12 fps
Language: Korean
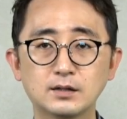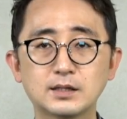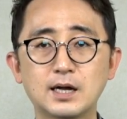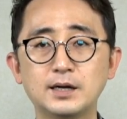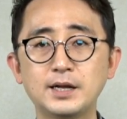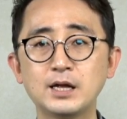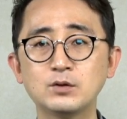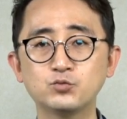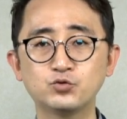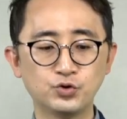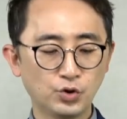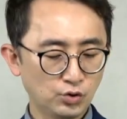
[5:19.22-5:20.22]
탄핵
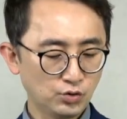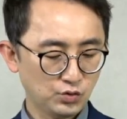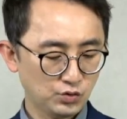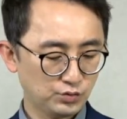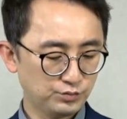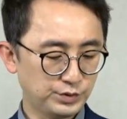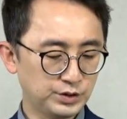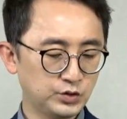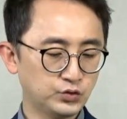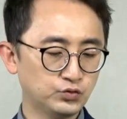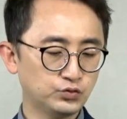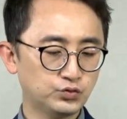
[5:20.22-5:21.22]
무효
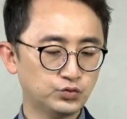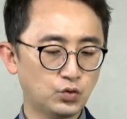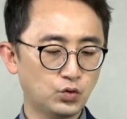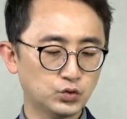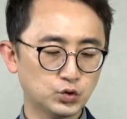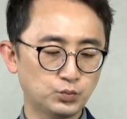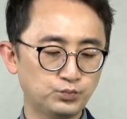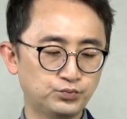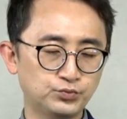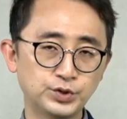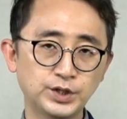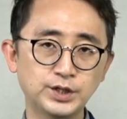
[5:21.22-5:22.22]
민주수호
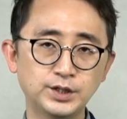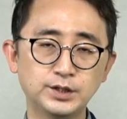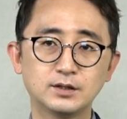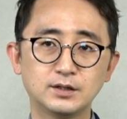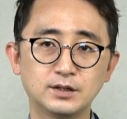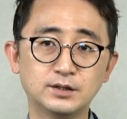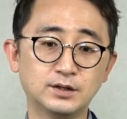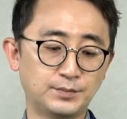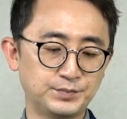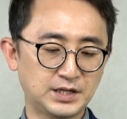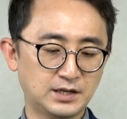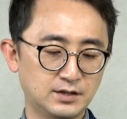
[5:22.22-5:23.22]
촛불이
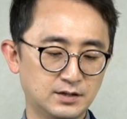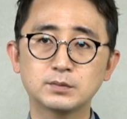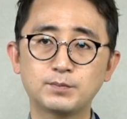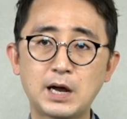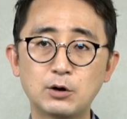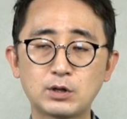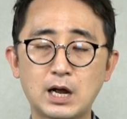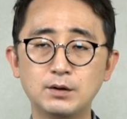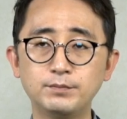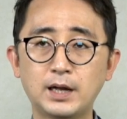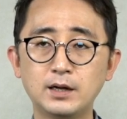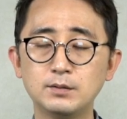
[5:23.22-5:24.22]
일어납니다. 바로
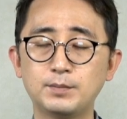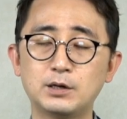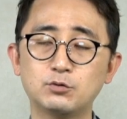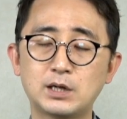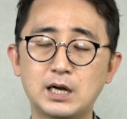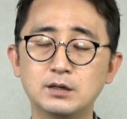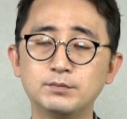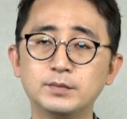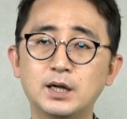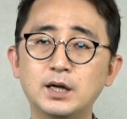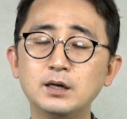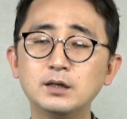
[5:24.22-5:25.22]
다음 날, 바로 다음
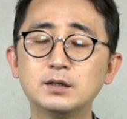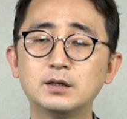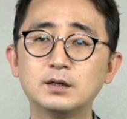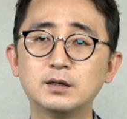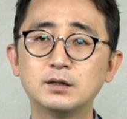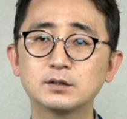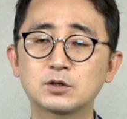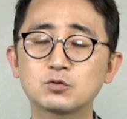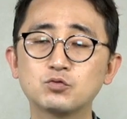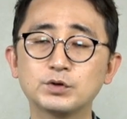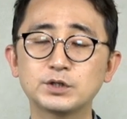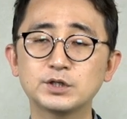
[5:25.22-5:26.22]
날
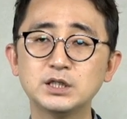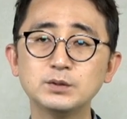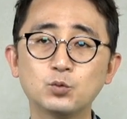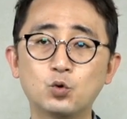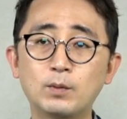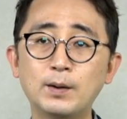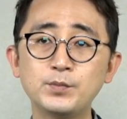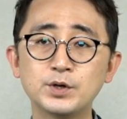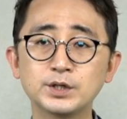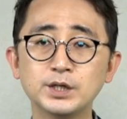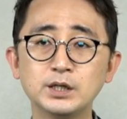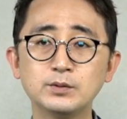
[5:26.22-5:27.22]
전국에서 십오만
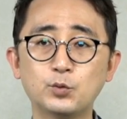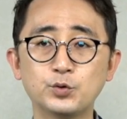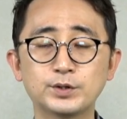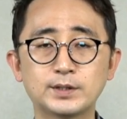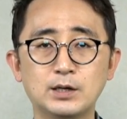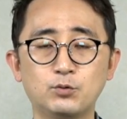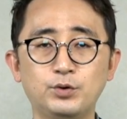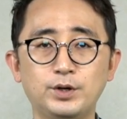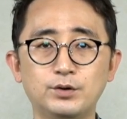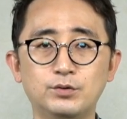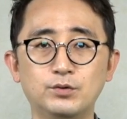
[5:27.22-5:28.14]
명이 모였다고 해요.